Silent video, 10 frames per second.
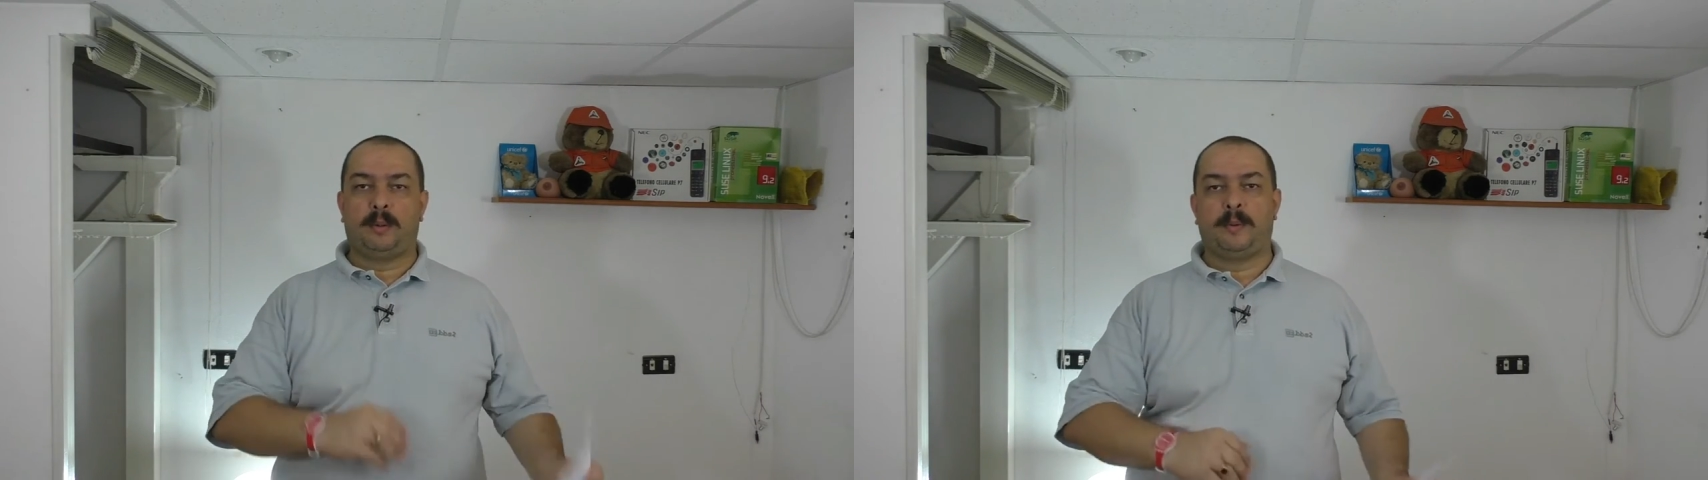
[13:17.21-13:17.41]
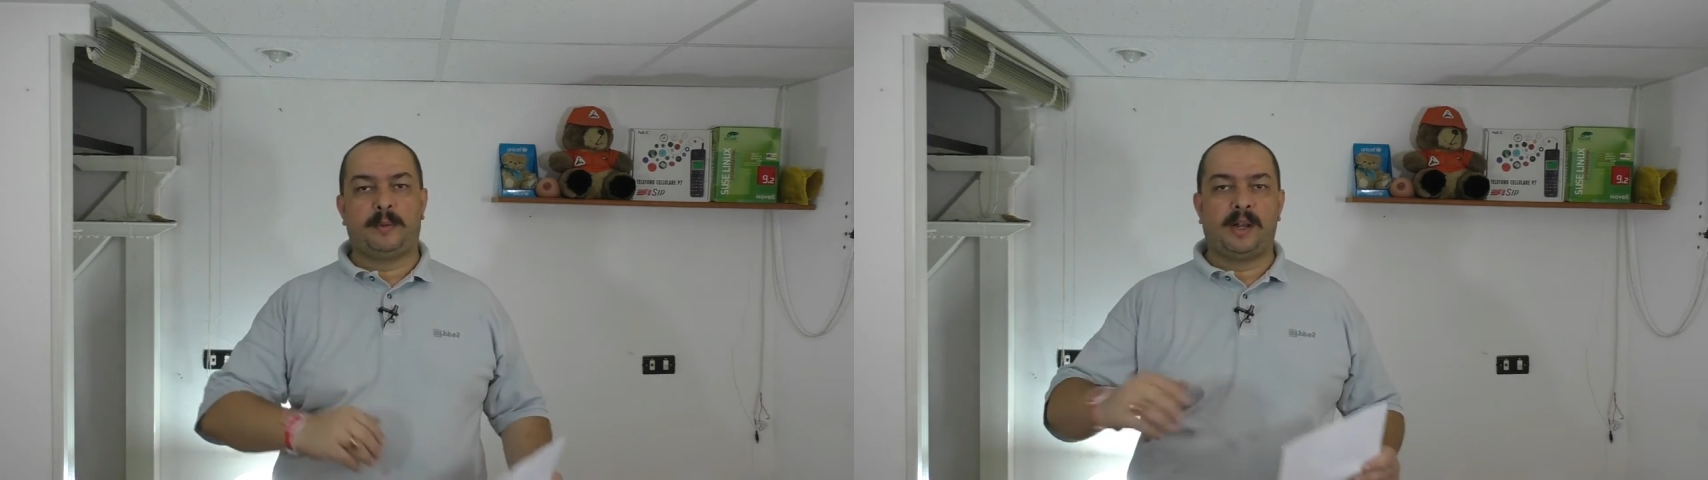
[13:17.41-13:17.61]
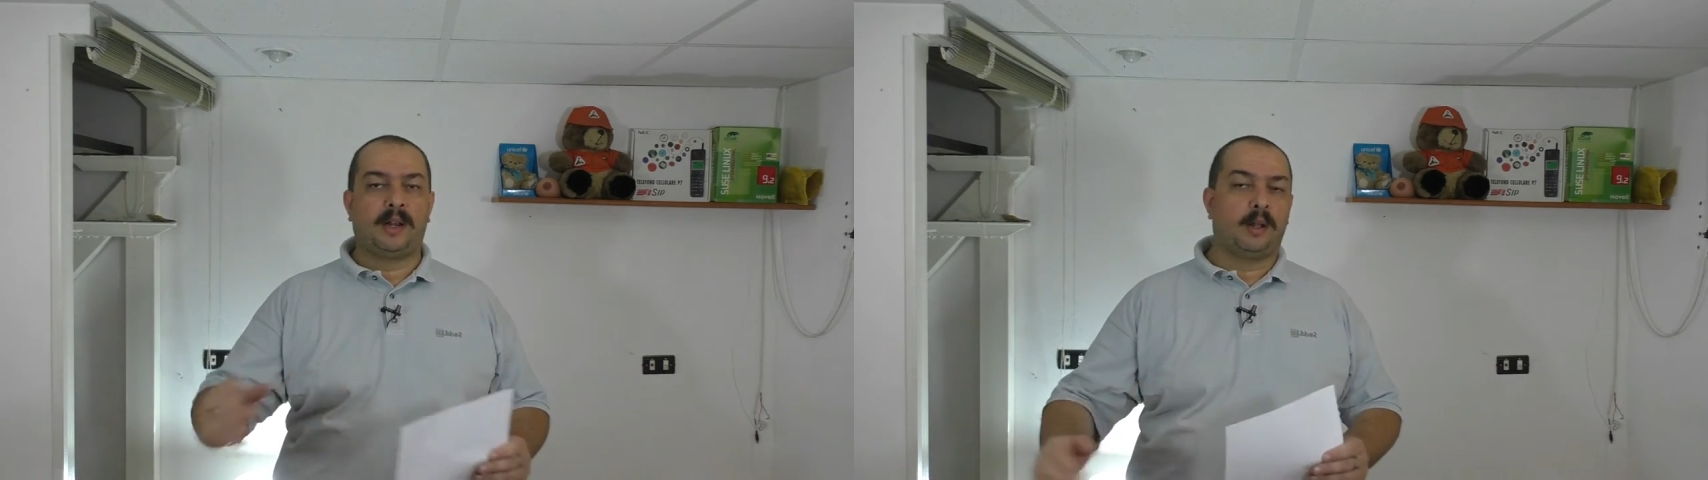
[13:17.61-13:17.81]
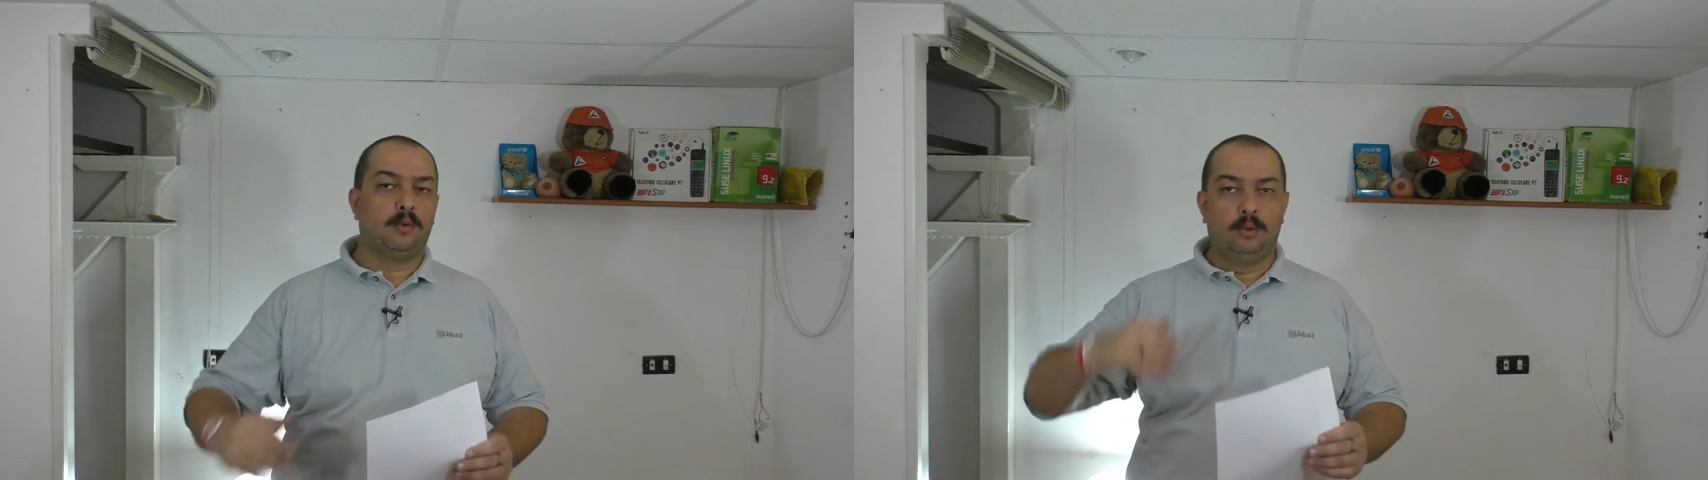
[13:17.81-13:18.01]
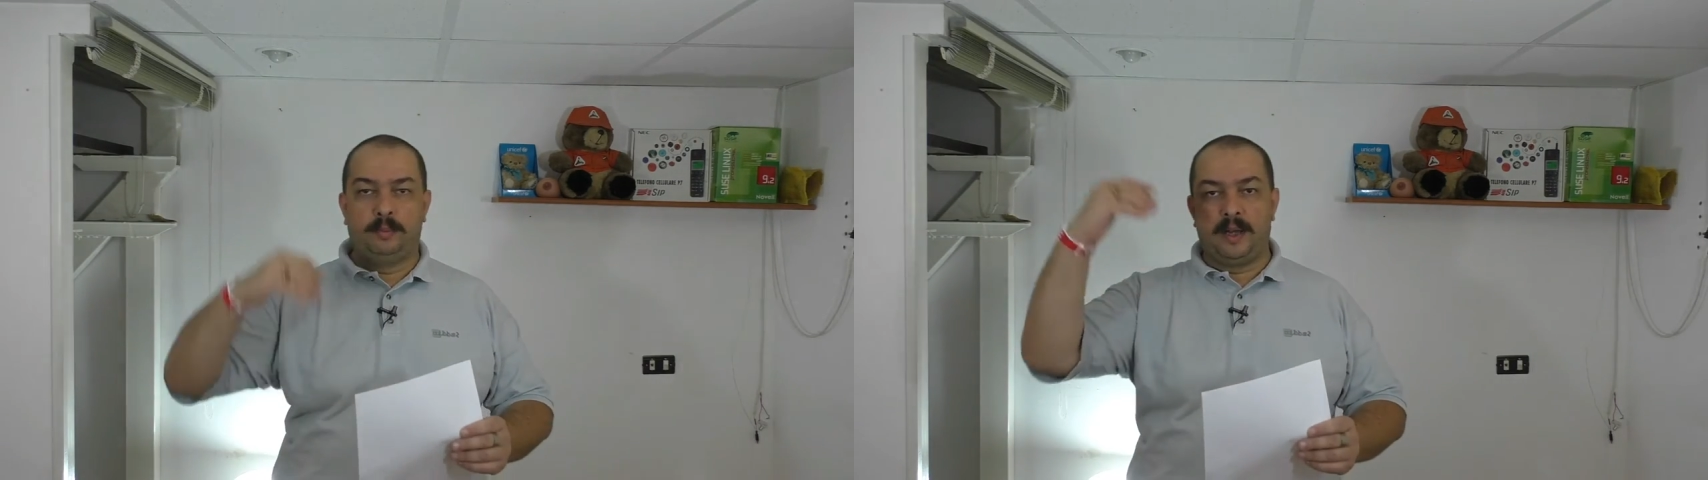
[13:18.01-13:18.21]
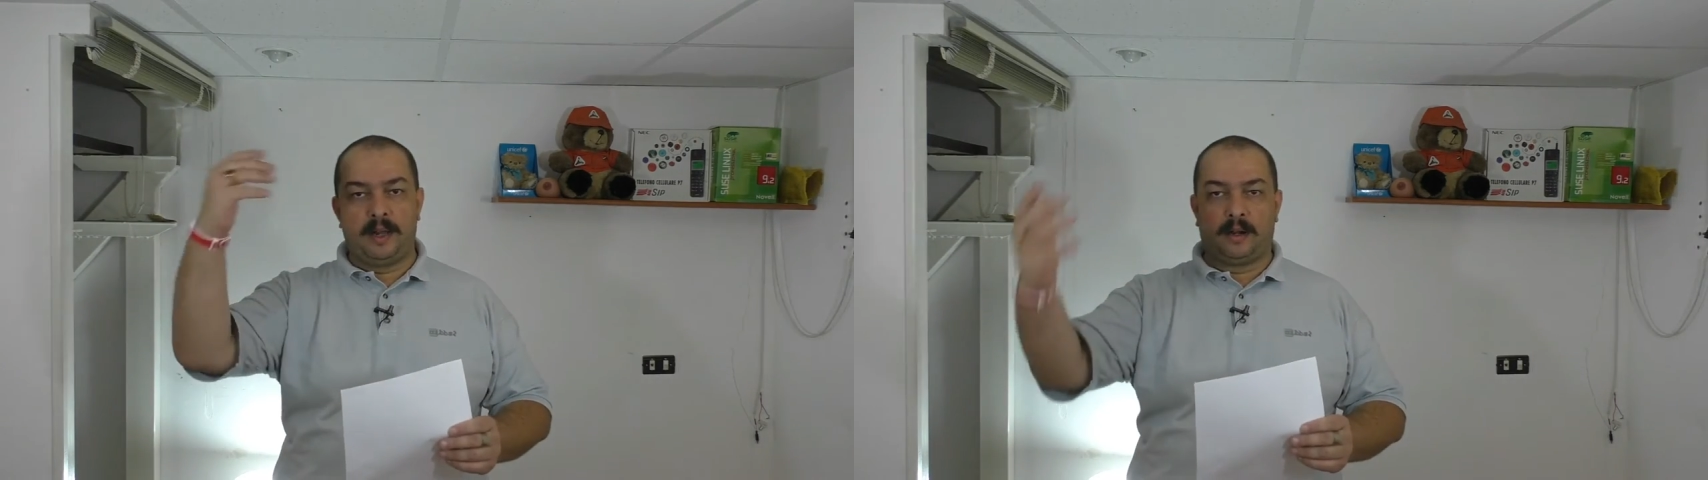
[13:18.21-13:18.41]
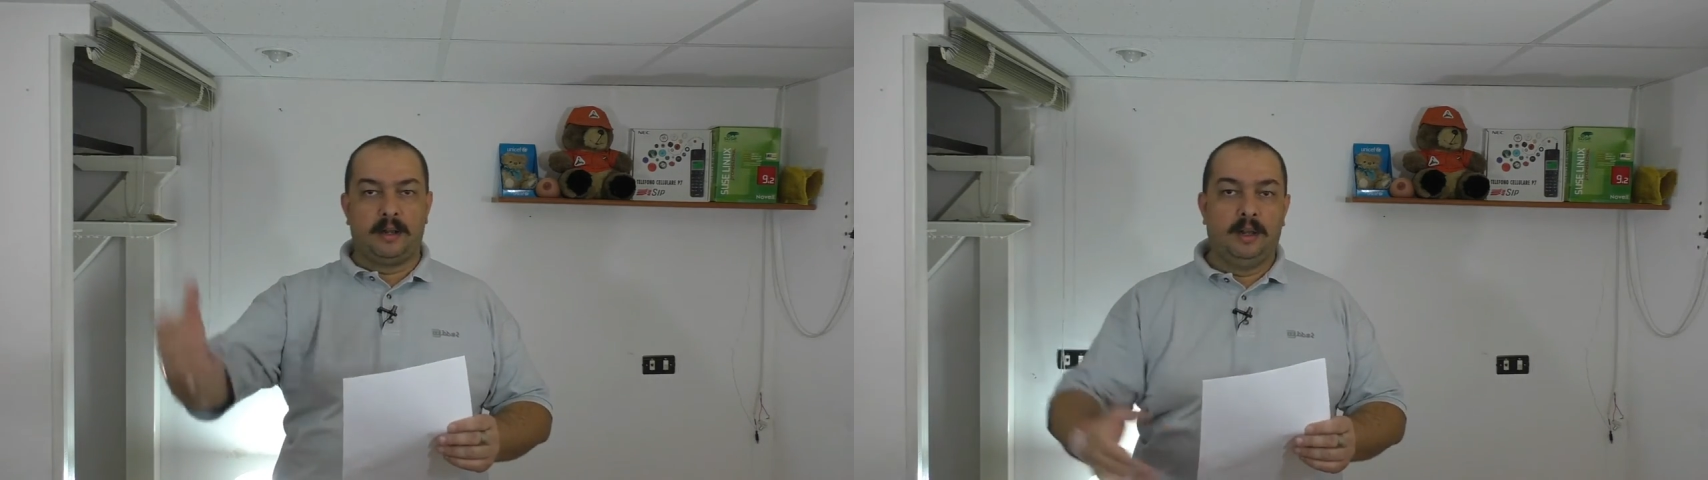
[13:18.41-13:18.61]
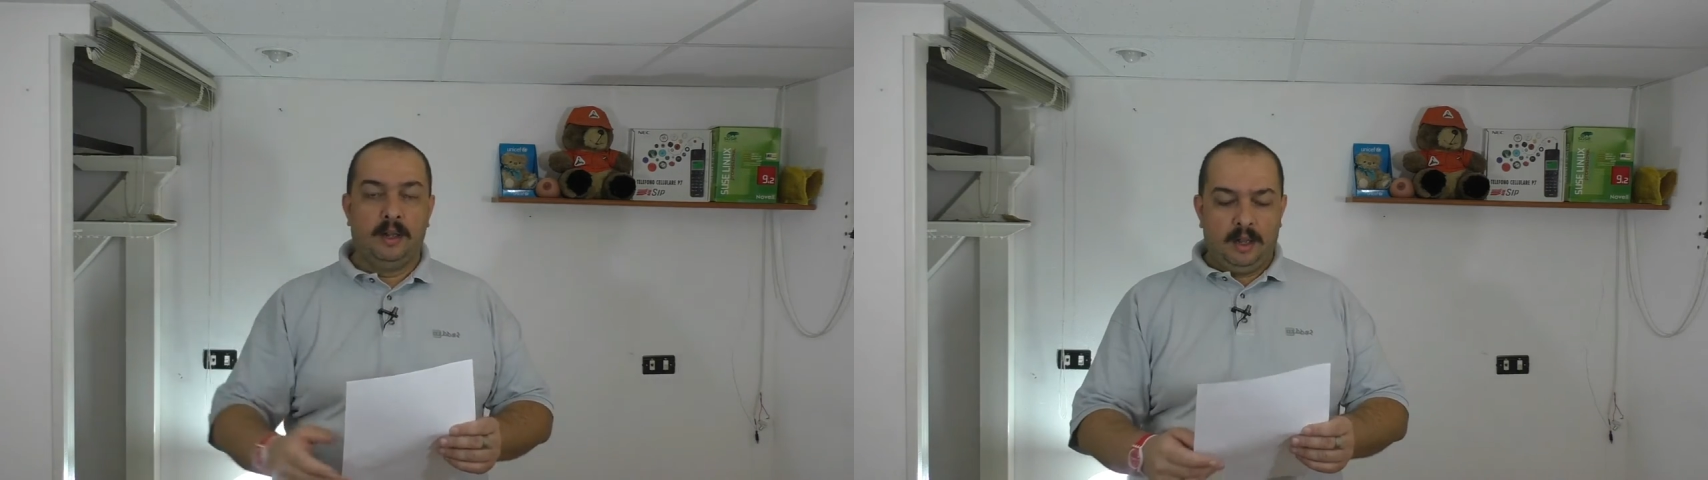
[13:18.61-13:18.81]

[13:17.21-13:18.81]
per preparare il ragù, per,